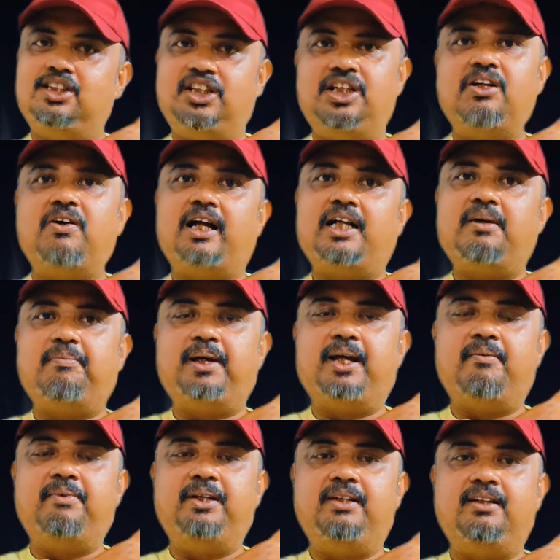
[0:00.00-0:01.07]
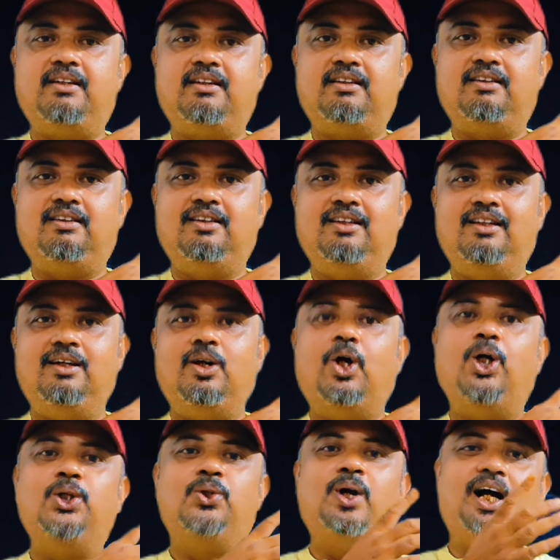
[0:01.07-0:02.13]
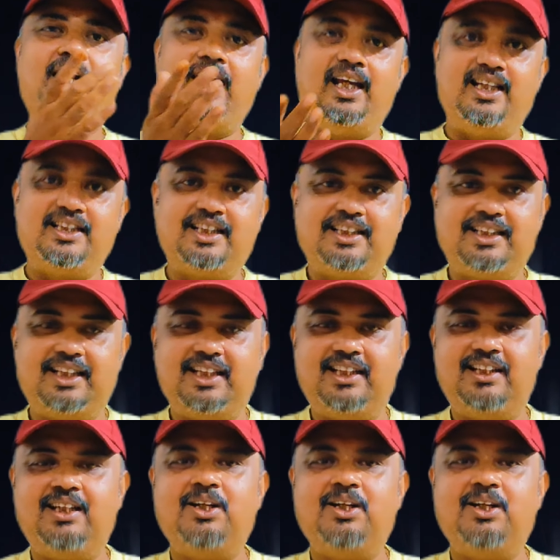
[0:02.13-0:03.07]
সেটাও একটা প্যারামিটার হয়তো আগে এসেছেন